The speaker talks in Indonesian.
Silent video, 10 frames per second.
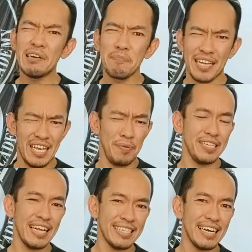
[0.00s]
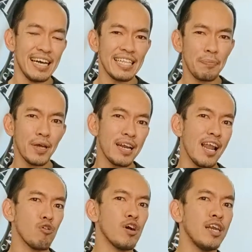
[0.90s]
biasa-biasa saja, tapi Anda
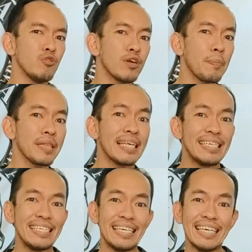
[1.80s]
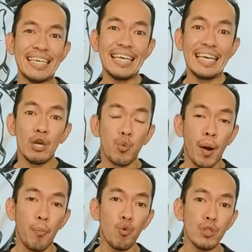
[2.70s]
lakukan itu repetisi
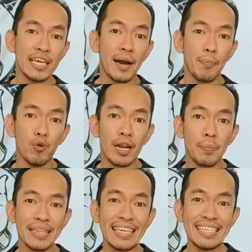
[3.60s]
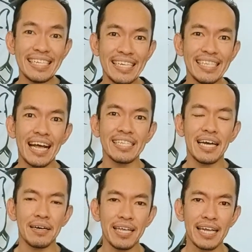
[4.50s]
20 30 repetisi tak
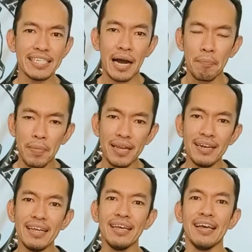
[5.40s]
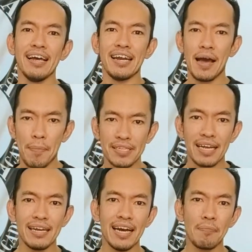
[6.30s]
saya jamin napas
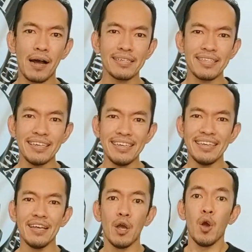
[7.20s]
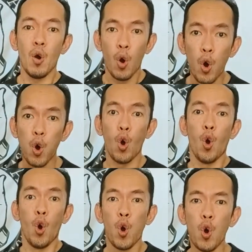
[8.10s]
Anda pasti huh
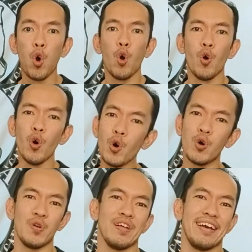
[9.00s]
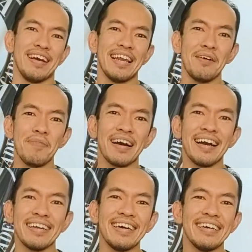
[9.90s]
huh huh. Eh, kenapa?
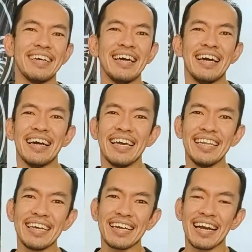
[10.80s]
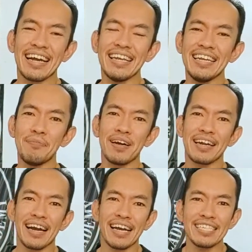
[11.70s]
Karena ini gerakan ini
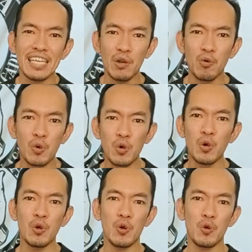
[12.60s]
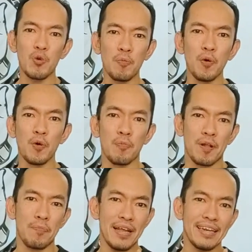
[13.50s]
menggerakkan seluruh tubuh
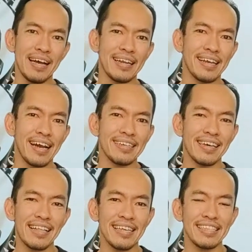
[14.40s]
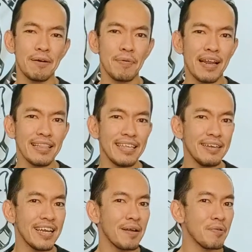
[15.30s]
berbeda dengan saat kita
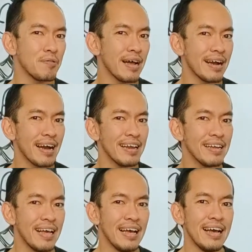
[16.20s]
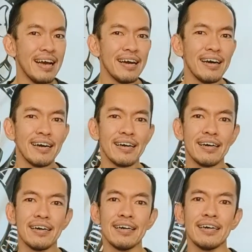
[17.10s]
berlatih dengan menggunakan
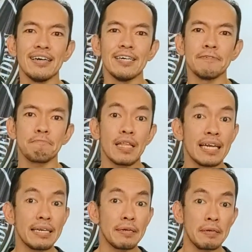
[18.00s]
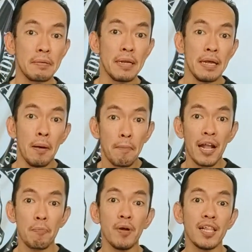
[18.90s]
uh,
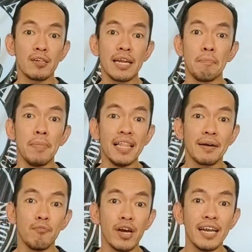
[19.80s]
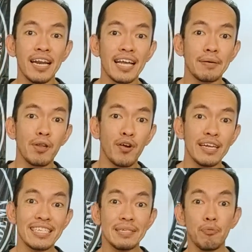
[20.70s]
eh, dumbbell yang mungkin Anda hanya
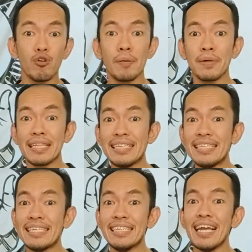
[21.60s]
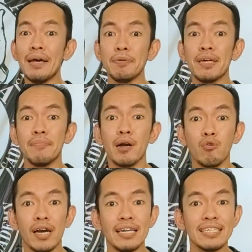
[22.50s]
melakukan 10 repetisi. Ini Anda bisa
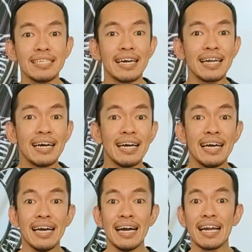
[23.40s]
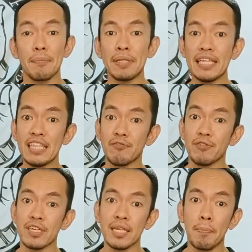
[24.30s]
melakukan secara repetitif.
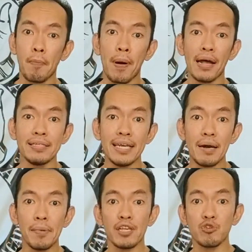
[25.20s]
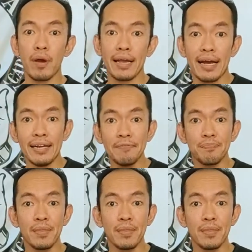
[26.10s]
Jadi bebannya menyesuaikan,